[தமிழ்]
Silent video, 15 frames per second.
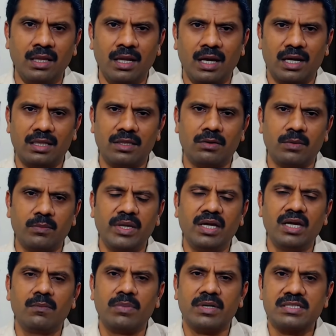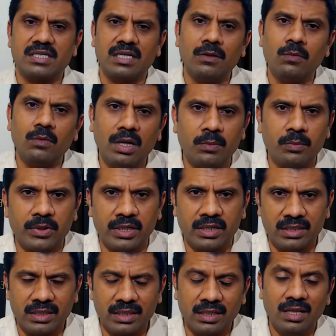அதோட பி காம்ப்ளெக்ஸ் எல்லாம் உள்ளே
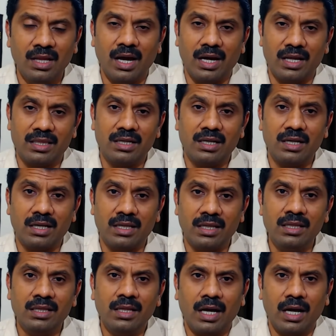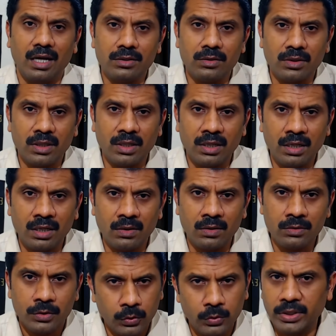போயிடுது அதனால் அதோட
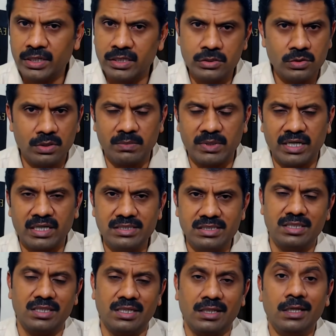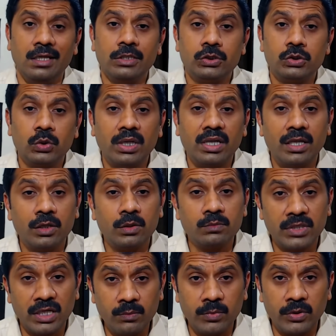நியூட்ரியன்ஸும் நம்ம கிடச்சிருது சுகர் ஏறும்
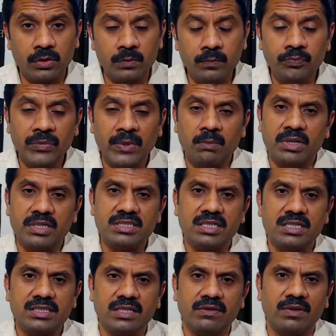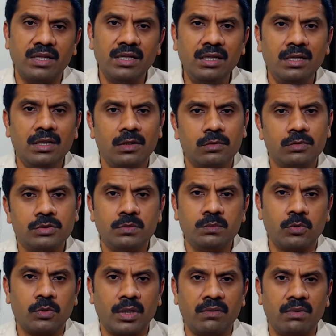தன்மையும் பச்சரிசியை விட கொஞ்சம்
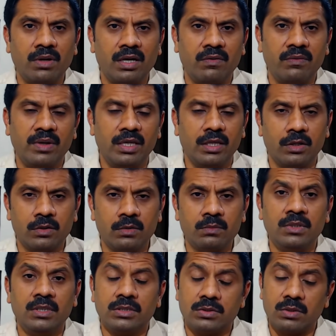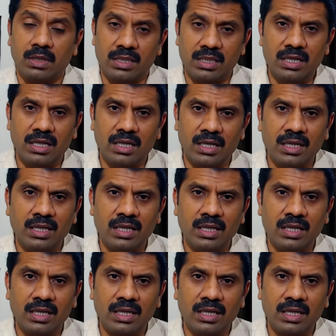குறைவாகவே இருக்கும் ஸோ அதனால்